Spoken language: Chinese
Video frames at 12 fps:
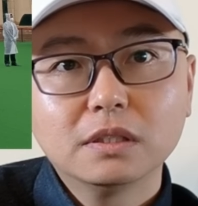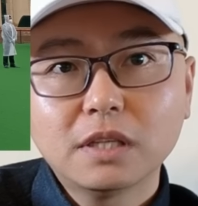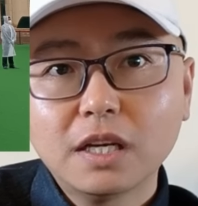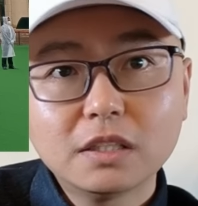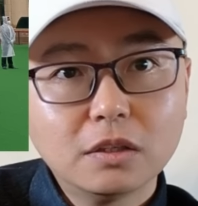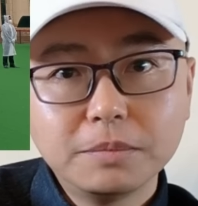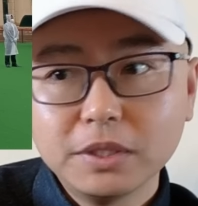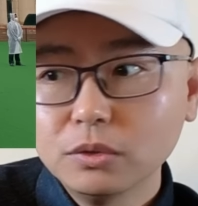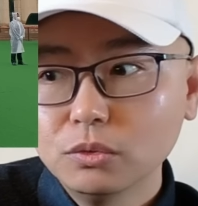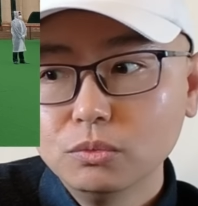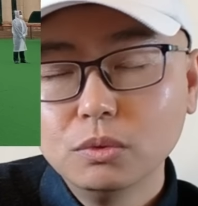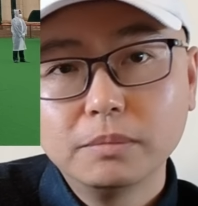它是要比
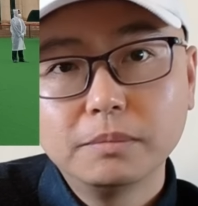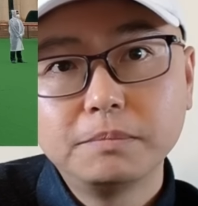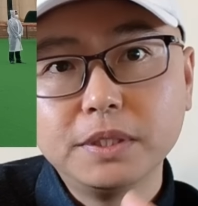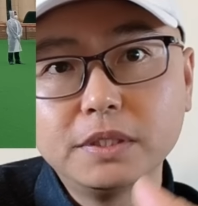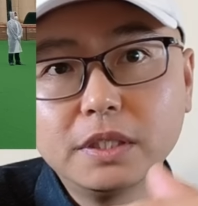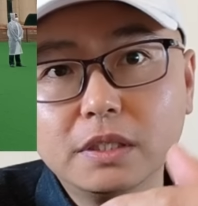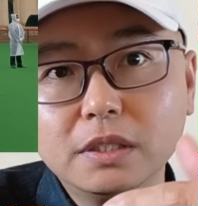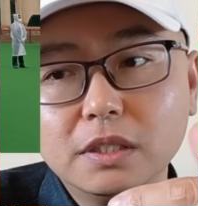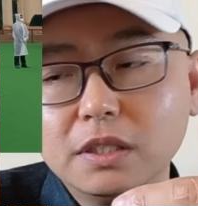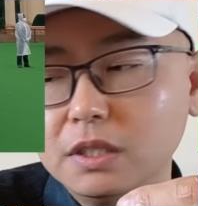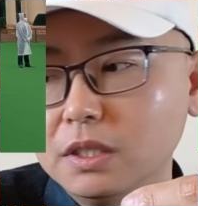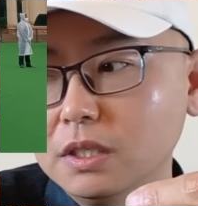陆比这个
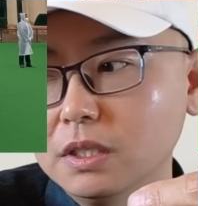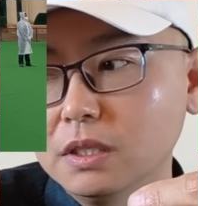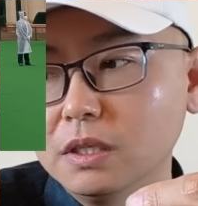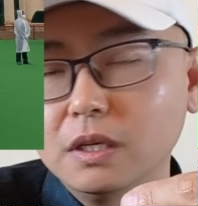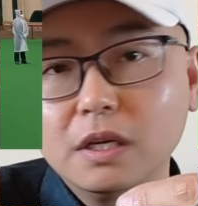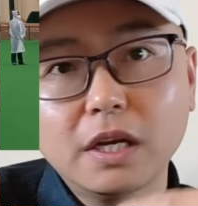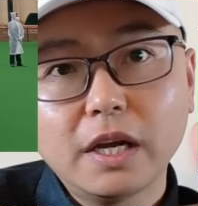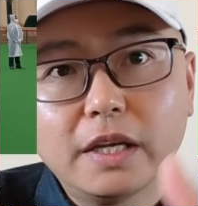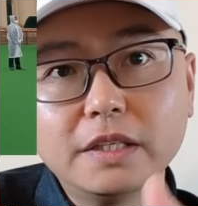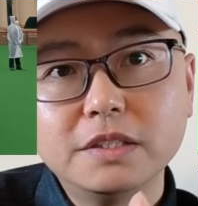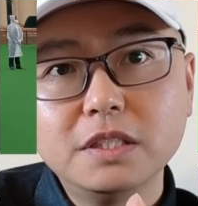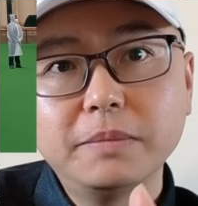啊
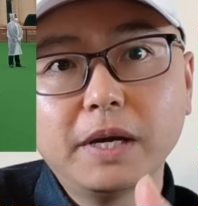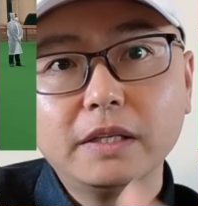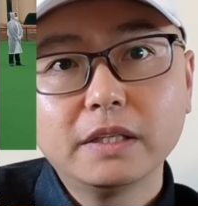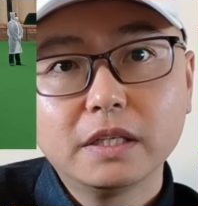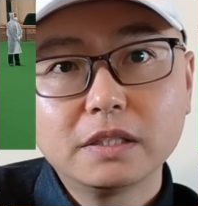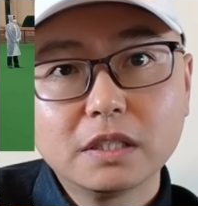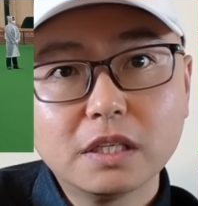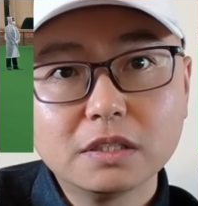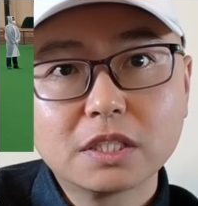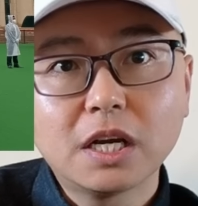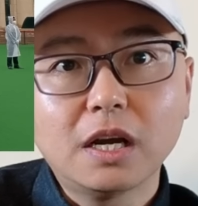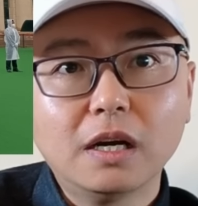海基版应该是更
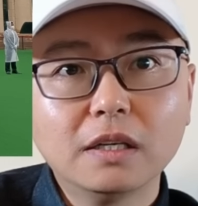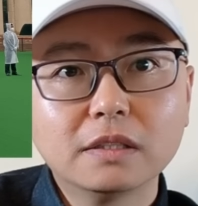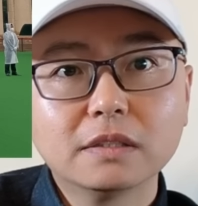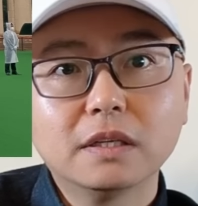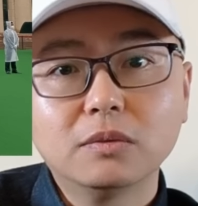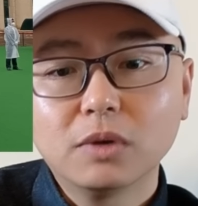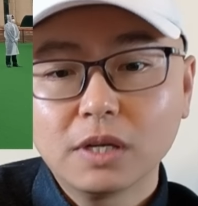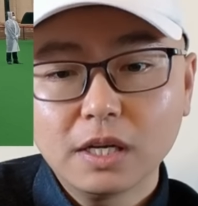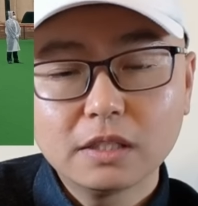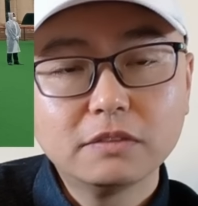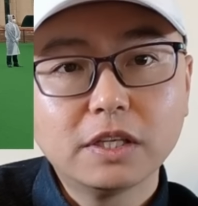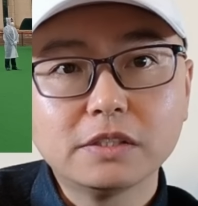长啊，我
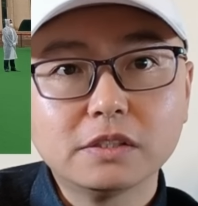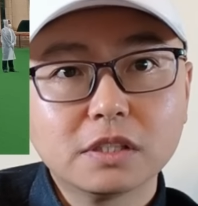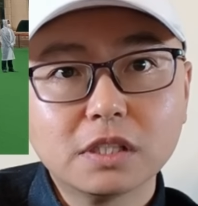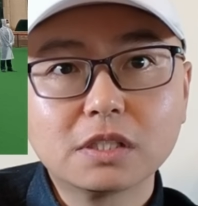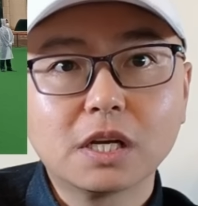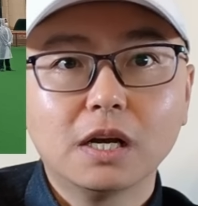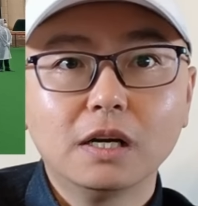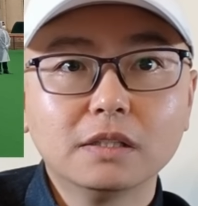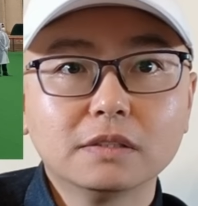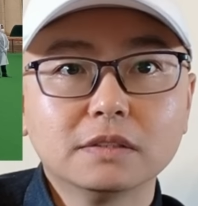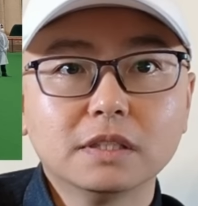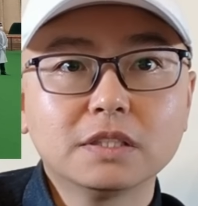看了外形更长
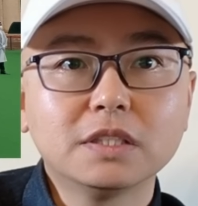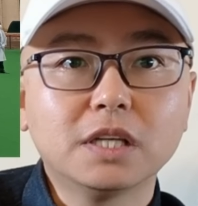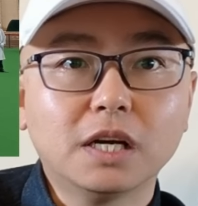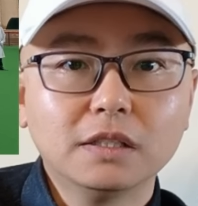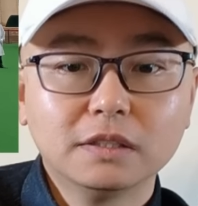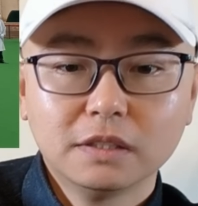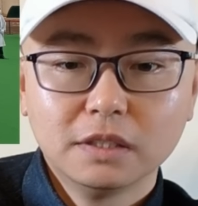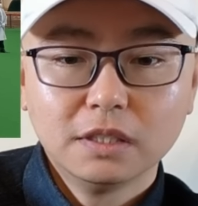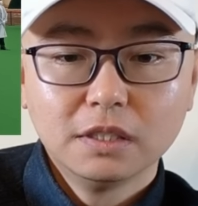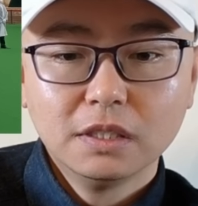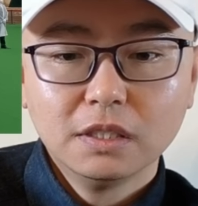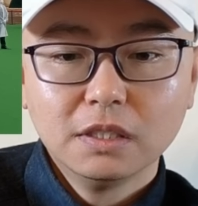啊细长
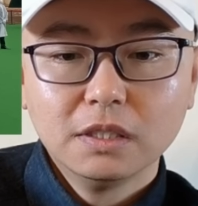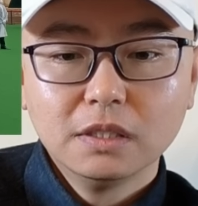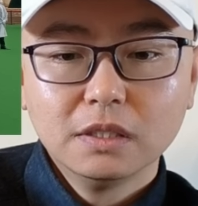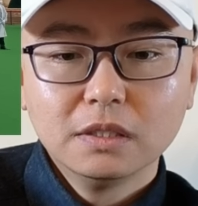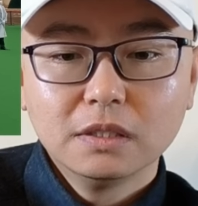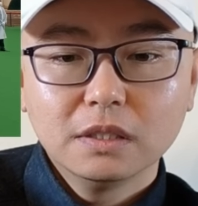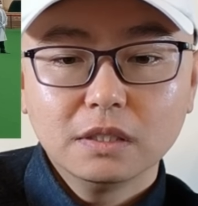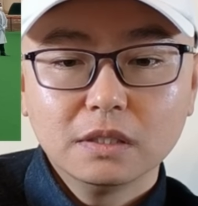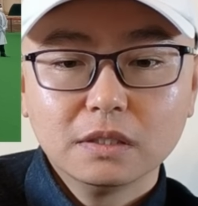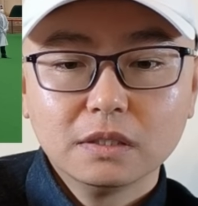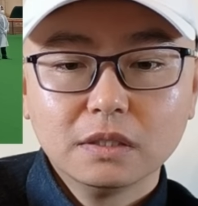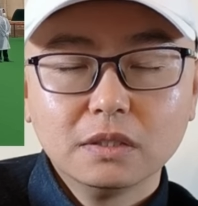啊，
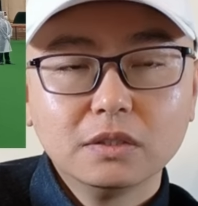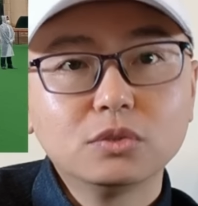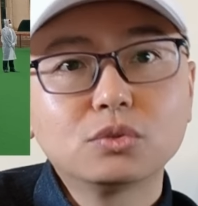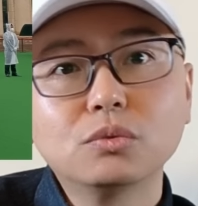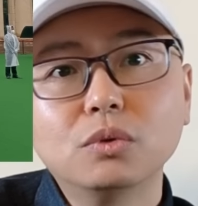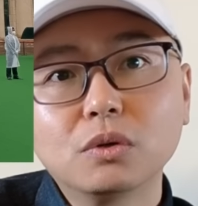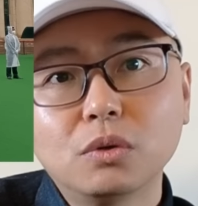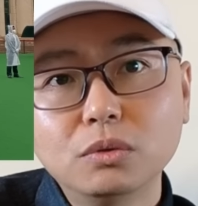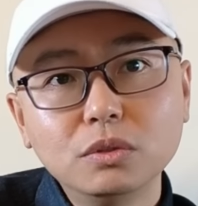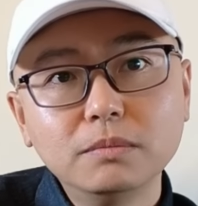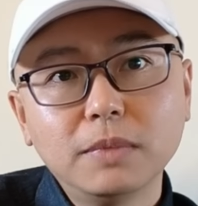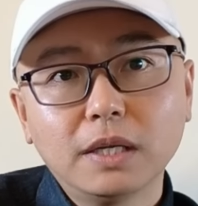那中国
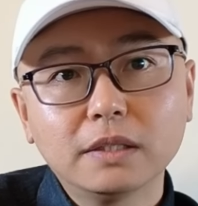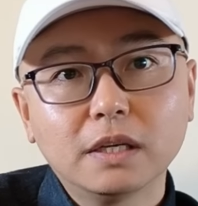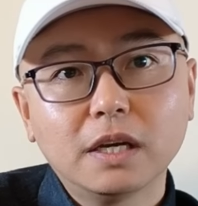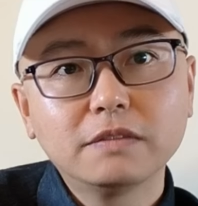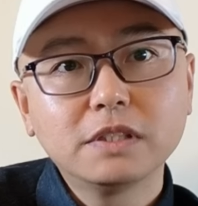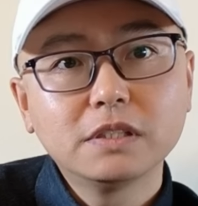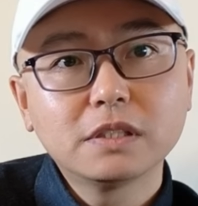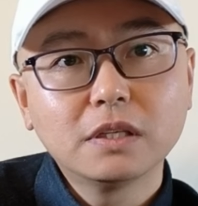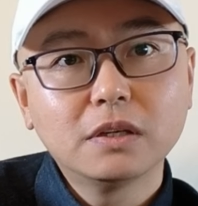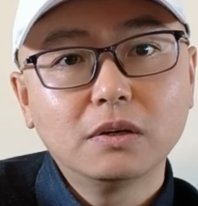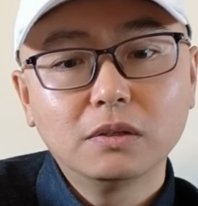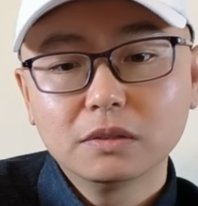空军版的 F C 三
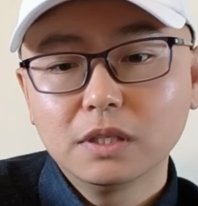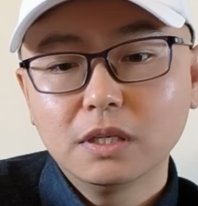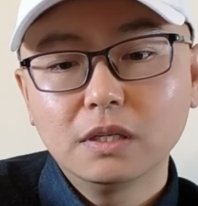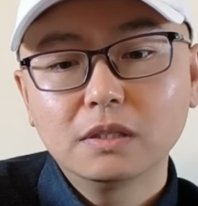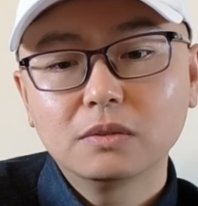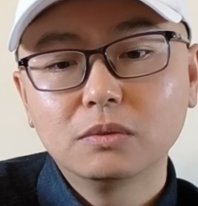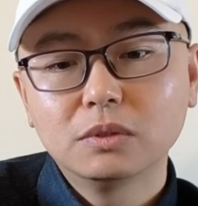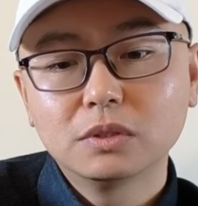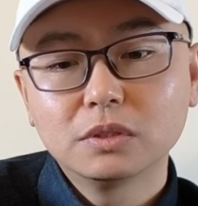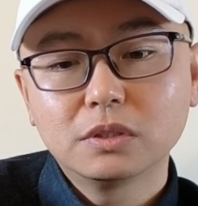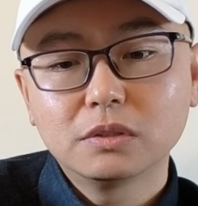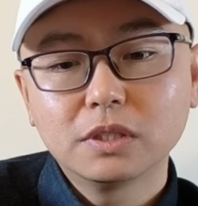十一啊，或者
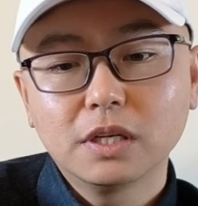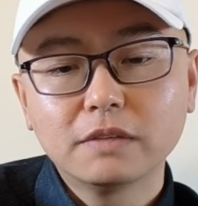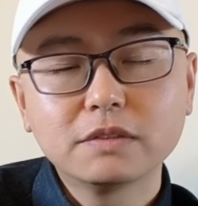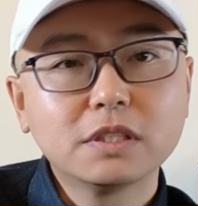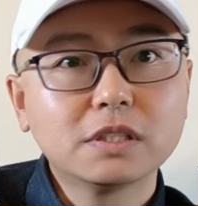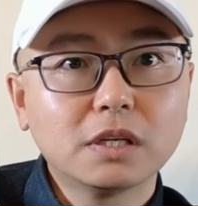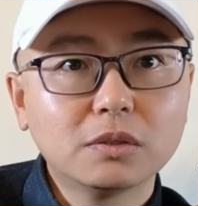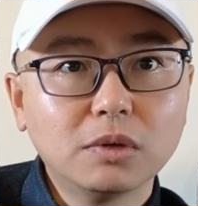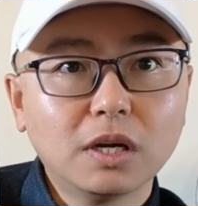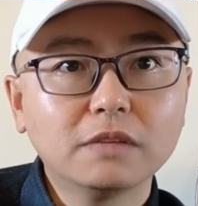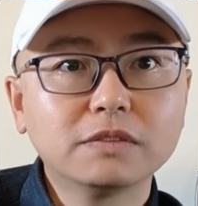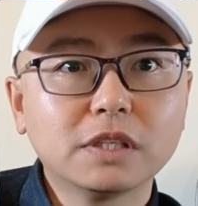是叫这个 F C 三十五
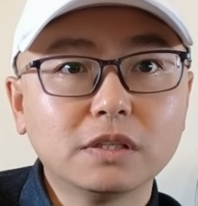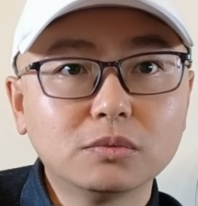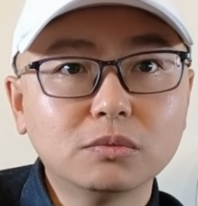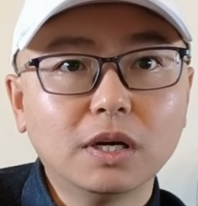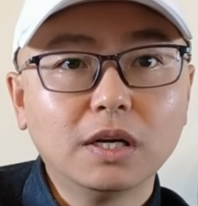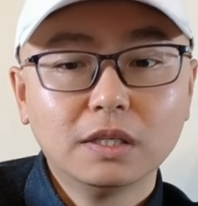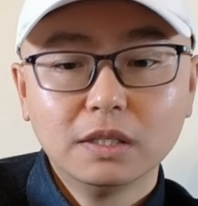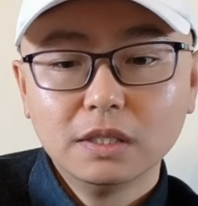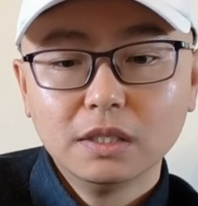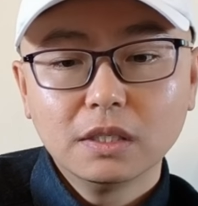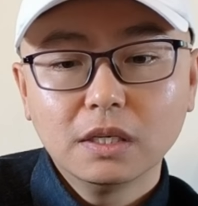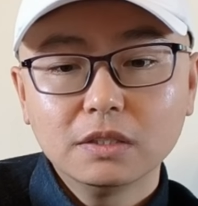F 三十五啊
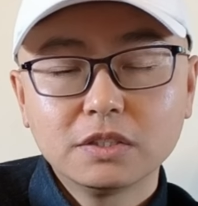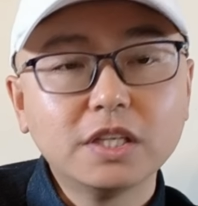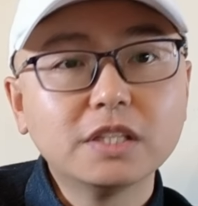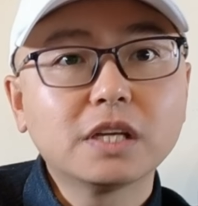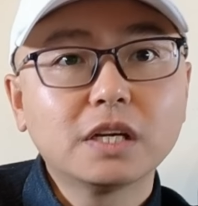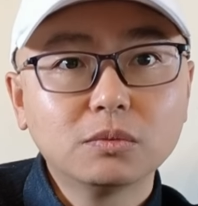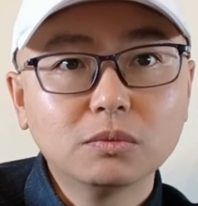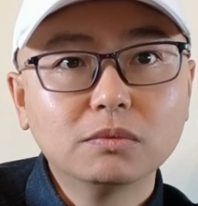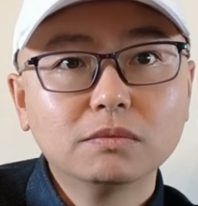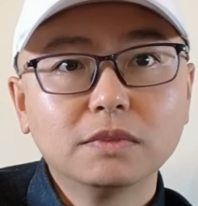啊歼三十五。